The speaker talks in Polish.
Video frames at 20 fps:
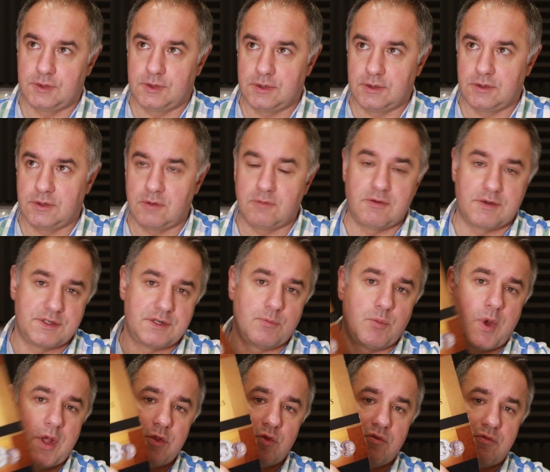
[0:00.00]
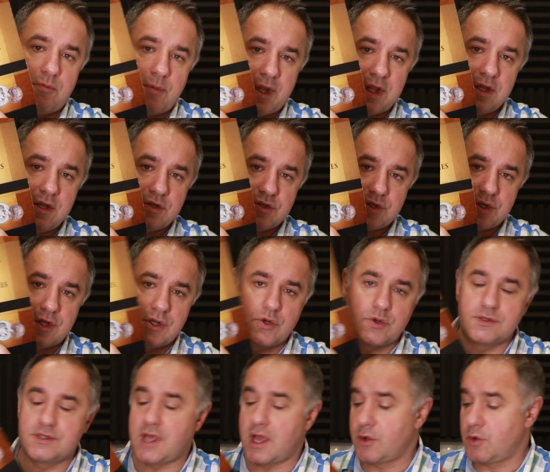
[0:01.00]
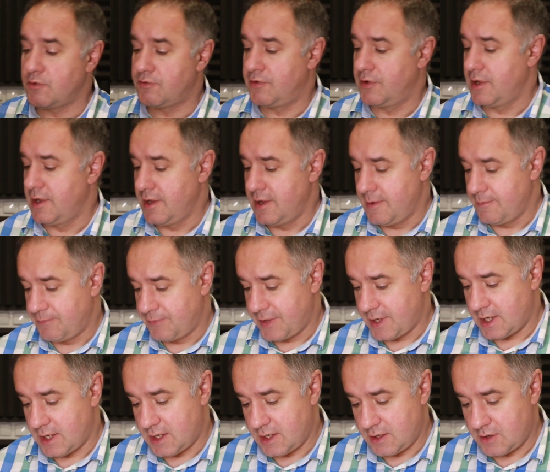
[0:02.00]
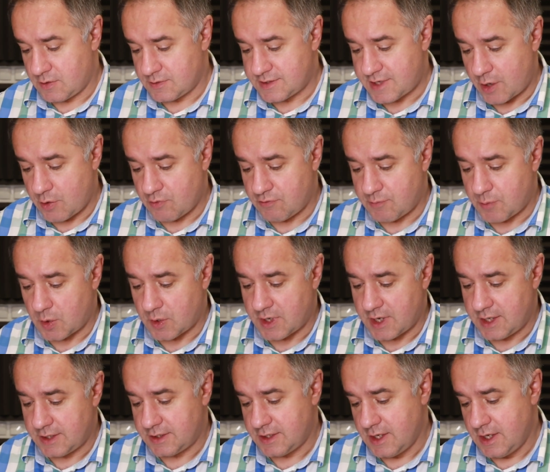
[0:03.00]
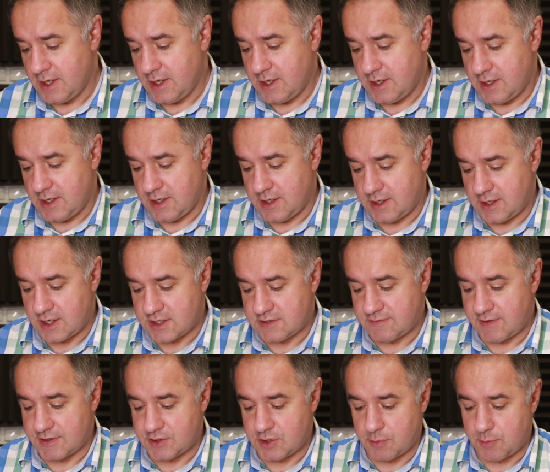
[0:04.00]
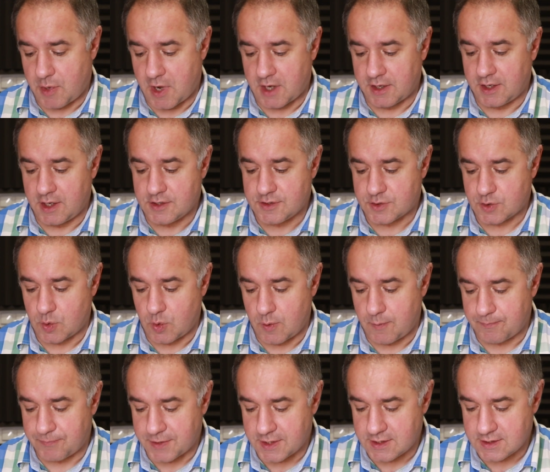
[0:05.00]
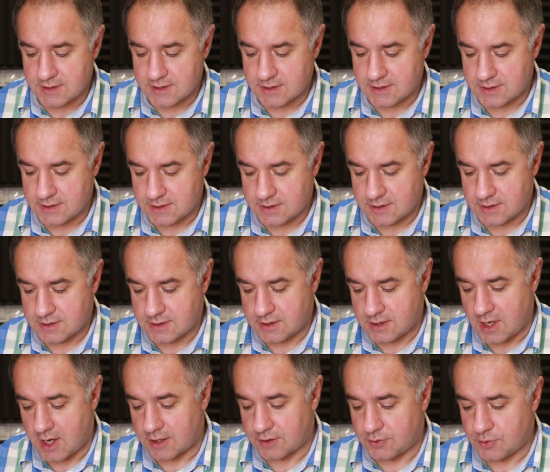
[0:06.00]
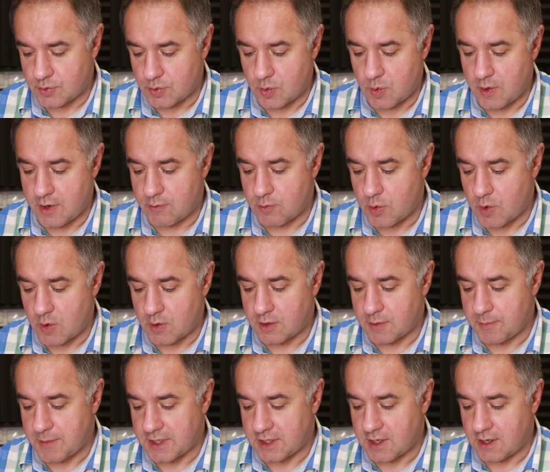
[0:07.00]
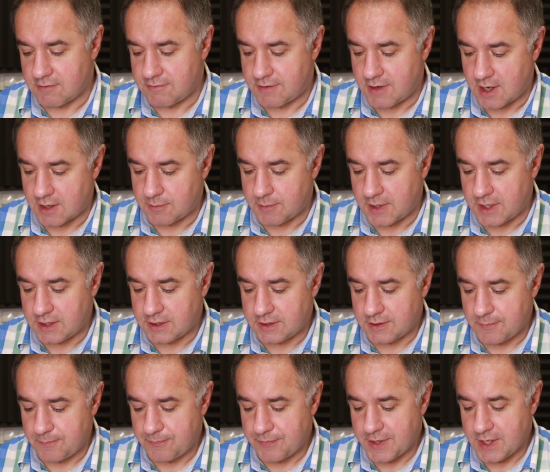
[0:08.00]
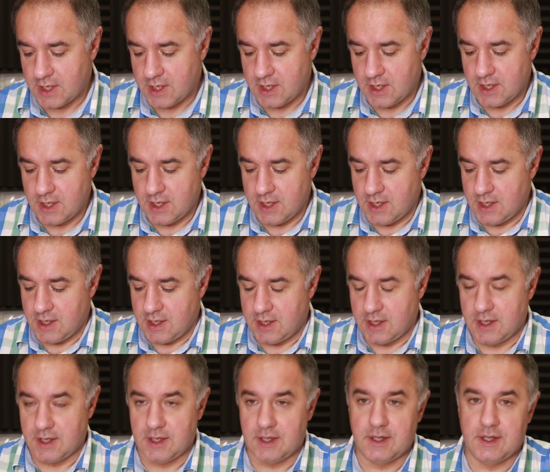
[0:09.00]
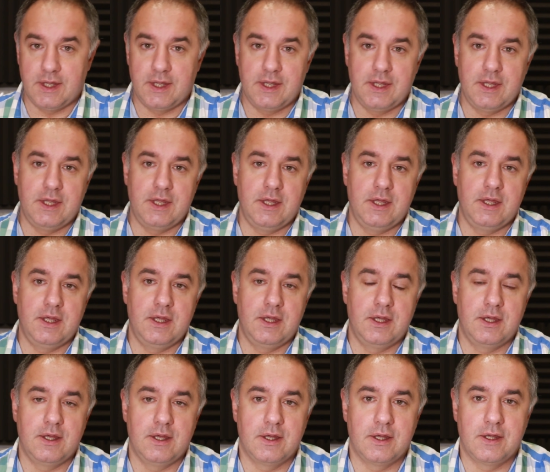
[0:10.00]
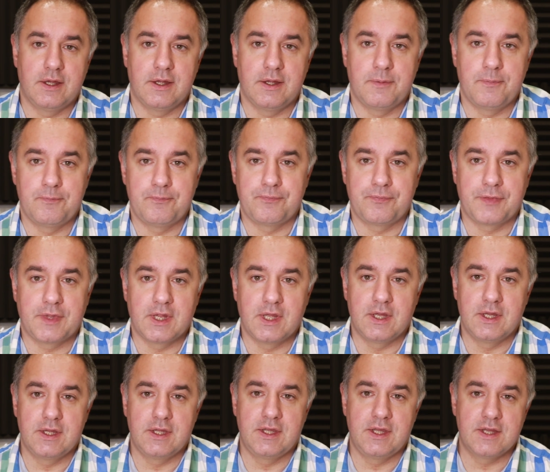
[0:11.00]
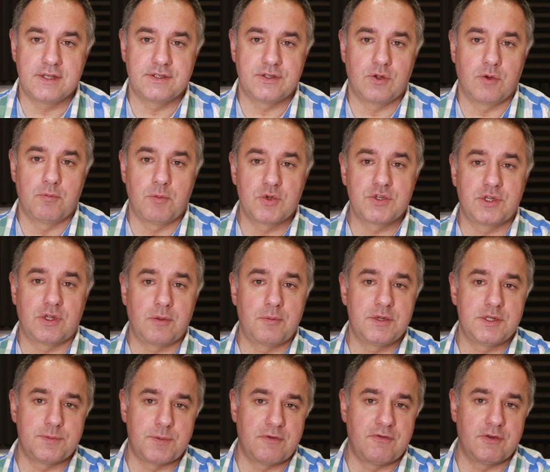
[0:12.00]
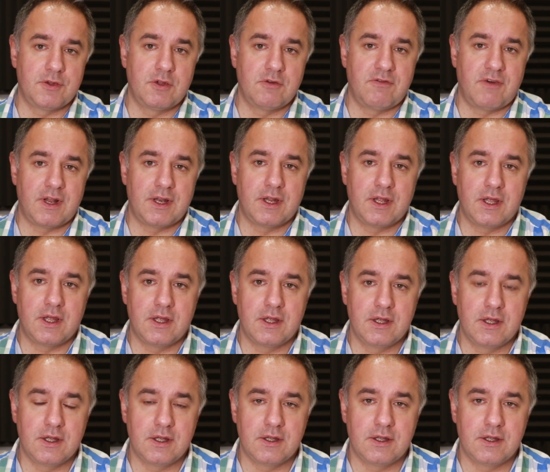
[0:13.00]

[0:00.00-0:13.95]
do właśnie błędów menniczych i rodzajów, e, i rodzajów monet. E, nazywa się to po angielsku through a Wrong Metal Fragment. E, I jest to, może to być spowodowane